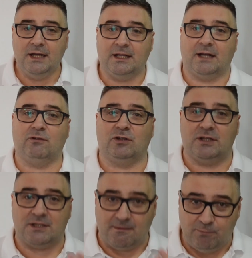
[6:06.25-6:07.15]
так
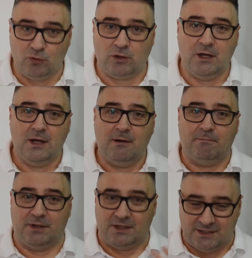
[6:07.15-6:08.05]
вот Цапюк
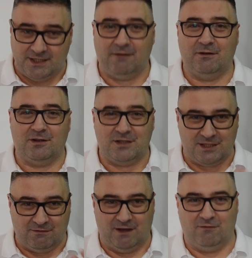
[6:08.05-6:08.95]
представил
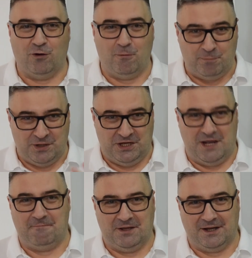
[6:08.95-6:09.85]
своего
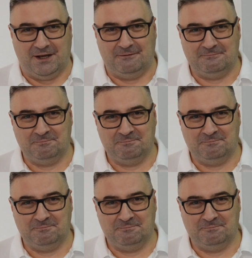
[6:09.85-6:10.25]
преемника.